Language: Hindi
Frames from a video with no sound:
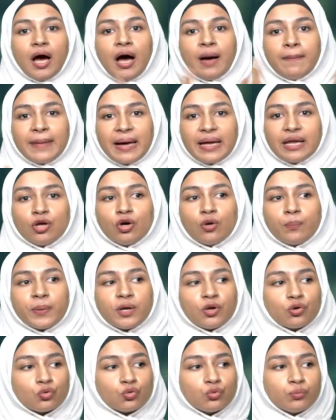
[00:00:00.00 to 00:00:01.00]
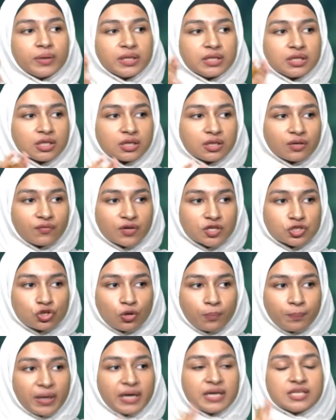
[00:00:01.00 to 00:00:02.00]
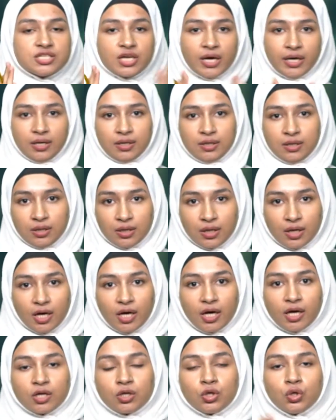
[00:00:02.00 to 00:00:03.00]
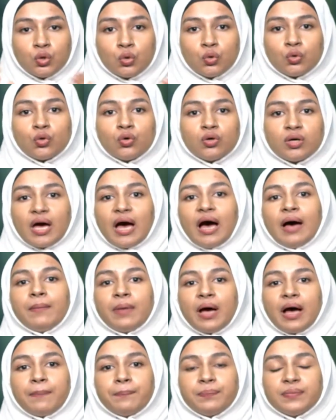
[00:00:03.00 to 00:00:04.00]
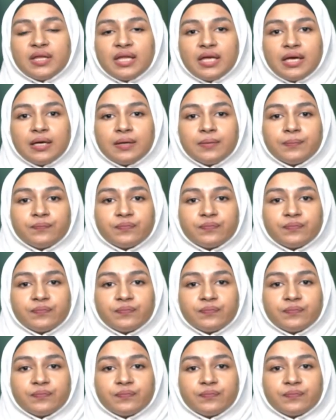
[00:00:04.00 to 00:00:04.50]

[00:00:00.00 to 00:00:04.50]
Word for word: हमारे ऊपर हुकूमत की तवज्जो बढ़ जाएगी क्यों क्योंकि हम अपने